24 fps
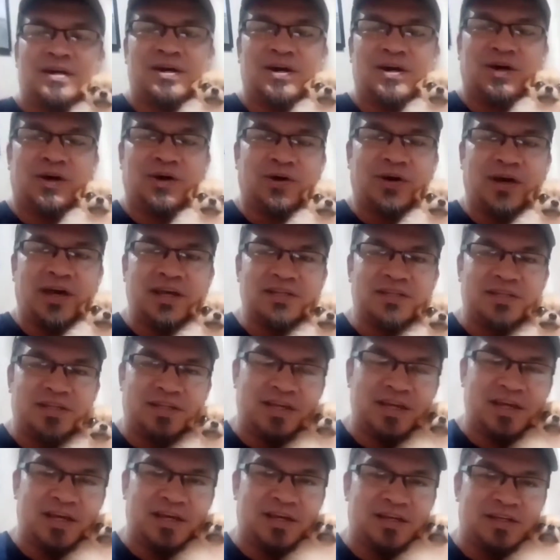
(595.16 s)
Okay,
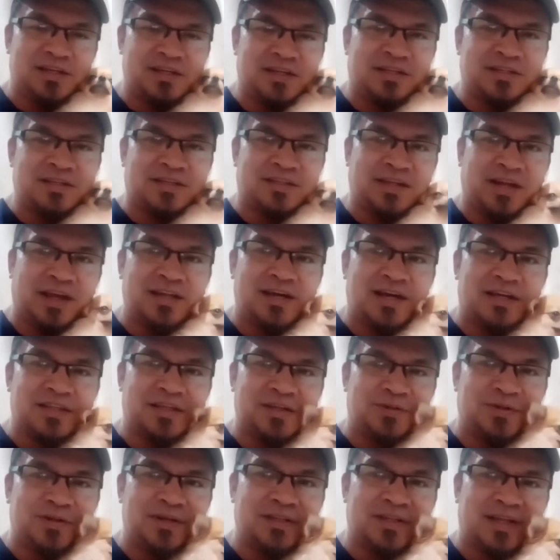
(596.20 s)
sige. Itatry
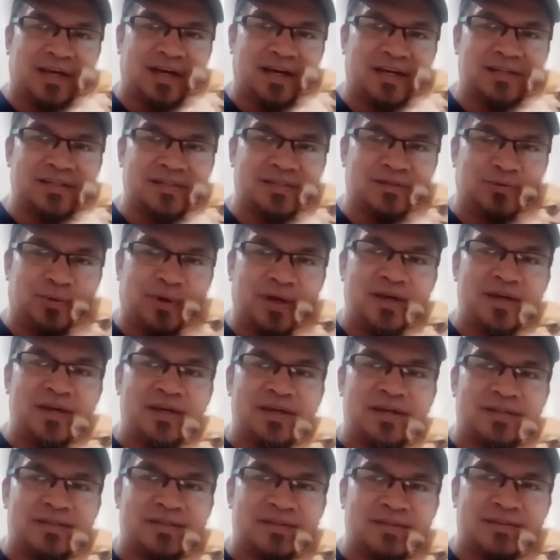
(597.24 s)
natin ulit, ha?
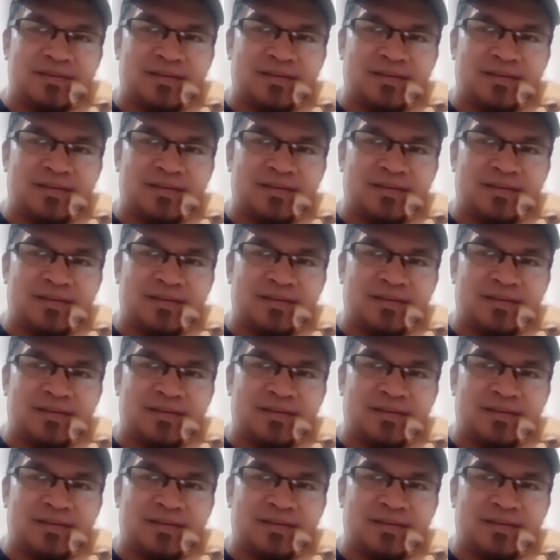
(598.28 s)
Wait.